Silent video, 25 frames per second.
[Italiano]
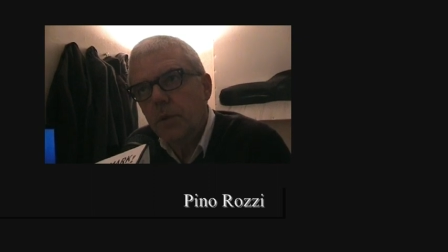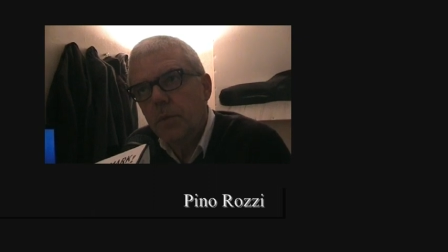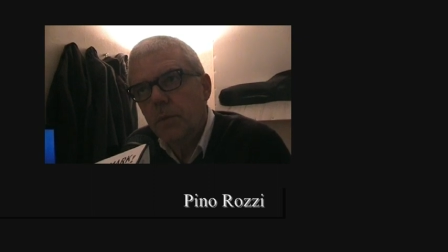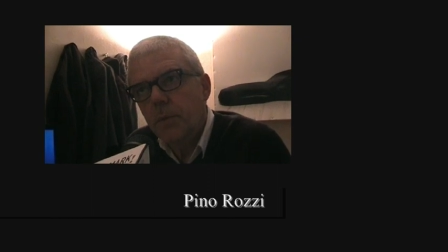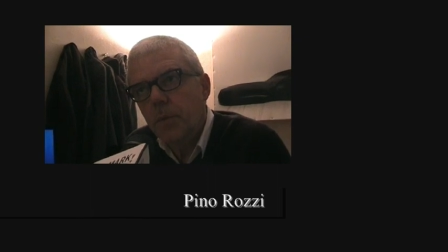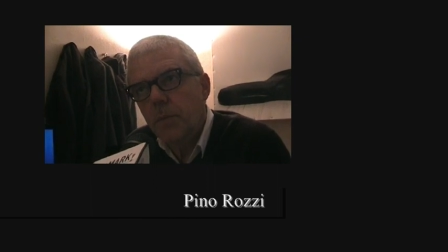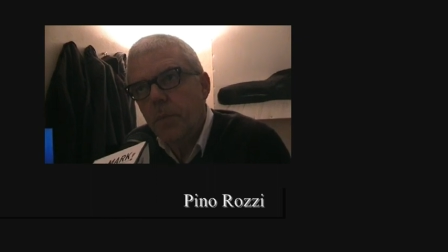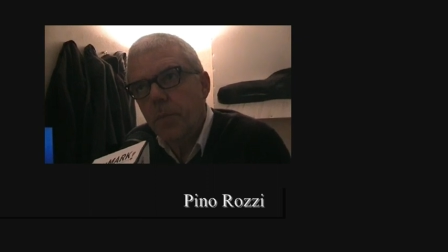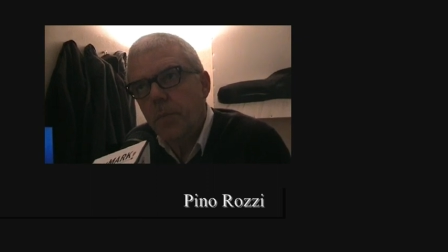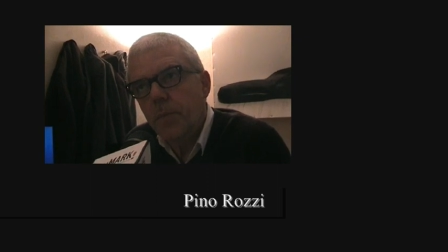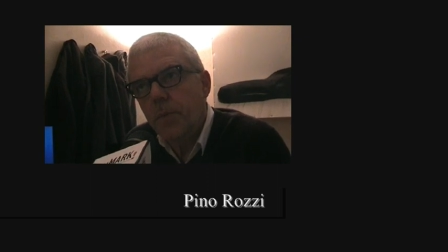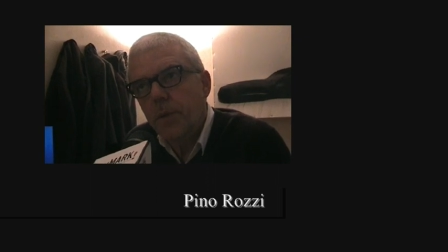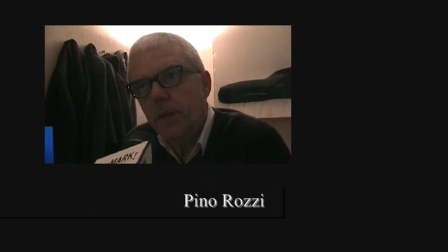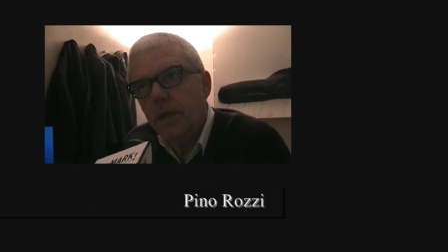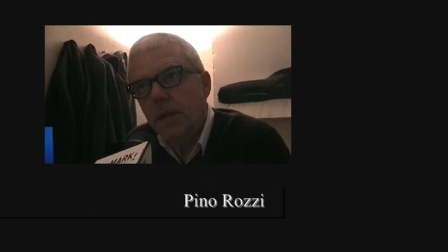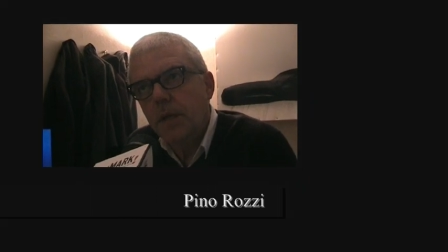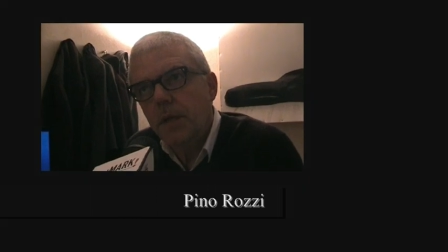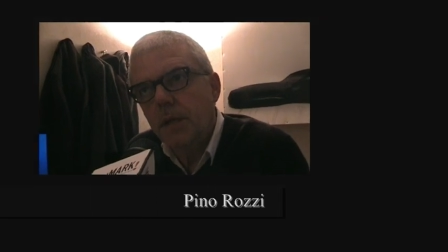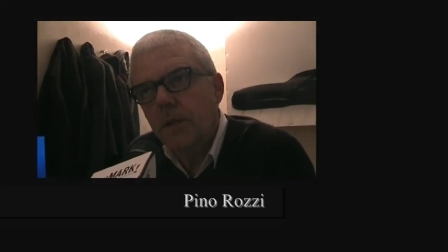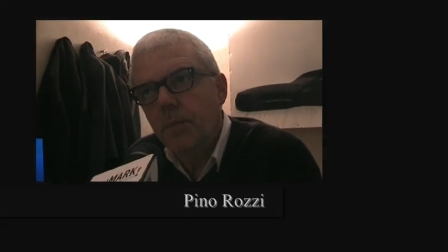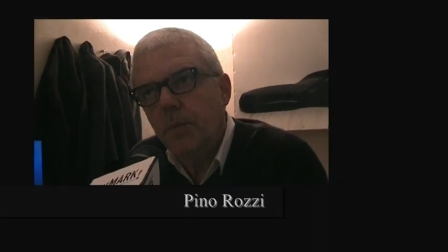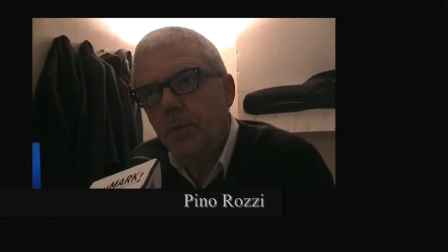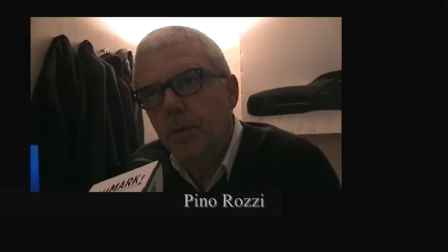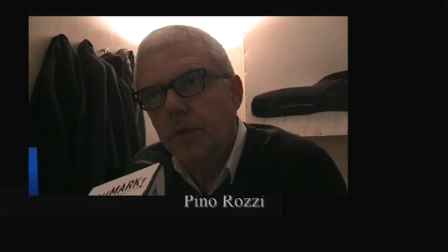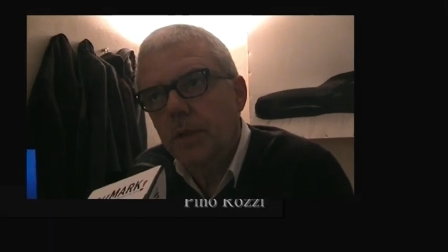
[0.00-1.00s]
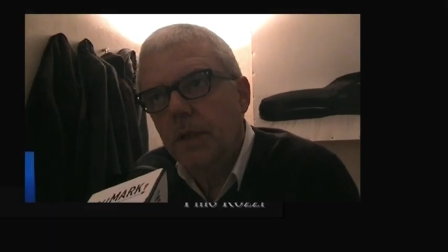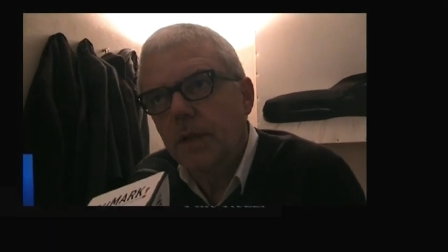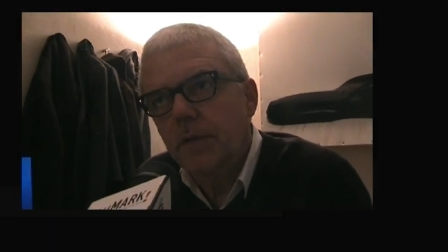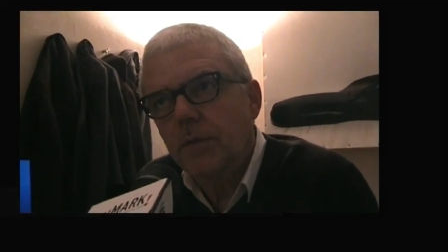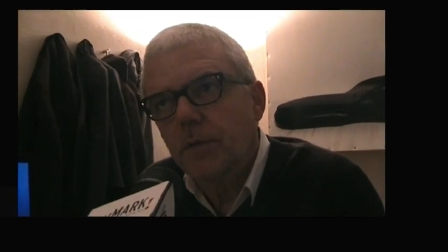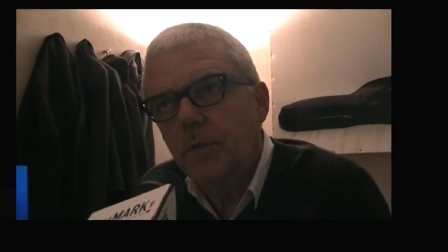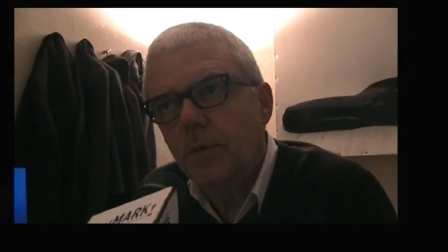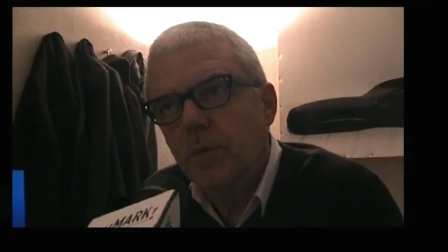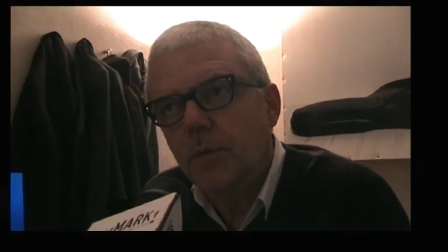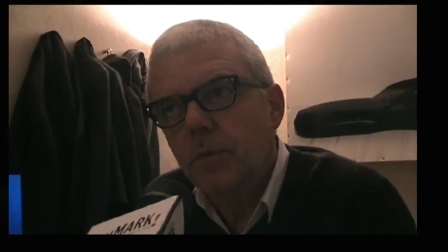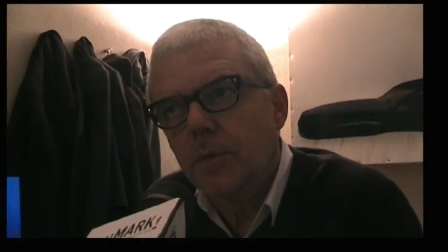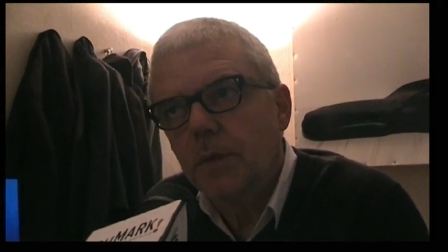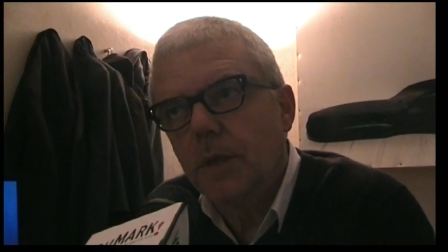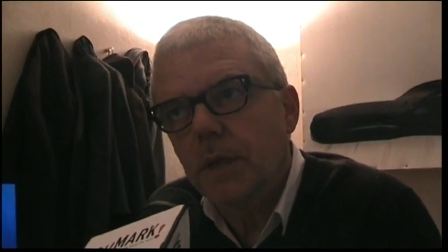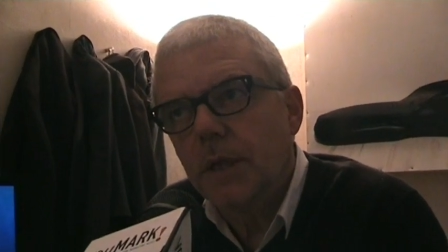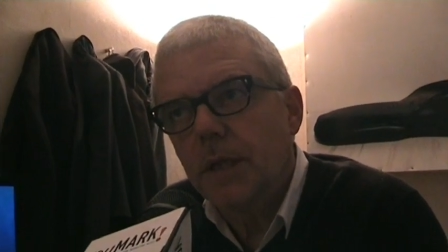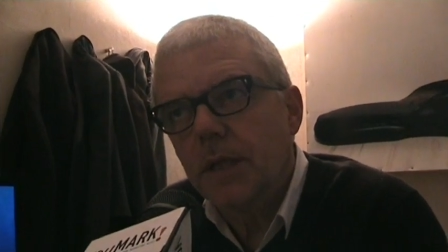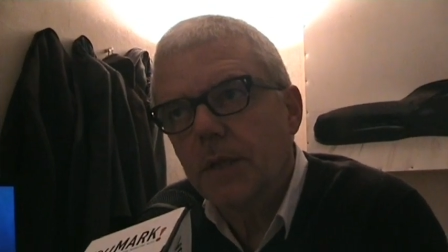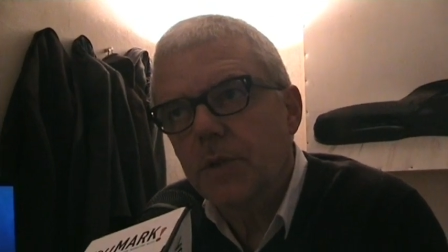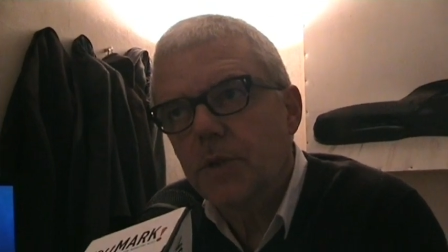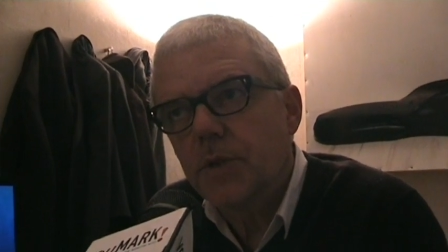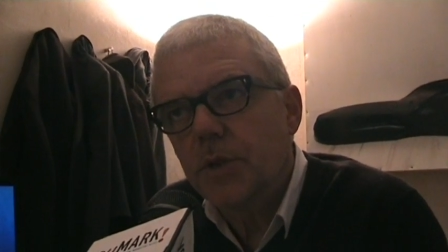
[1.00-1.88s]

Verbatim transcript: WPP riportavo una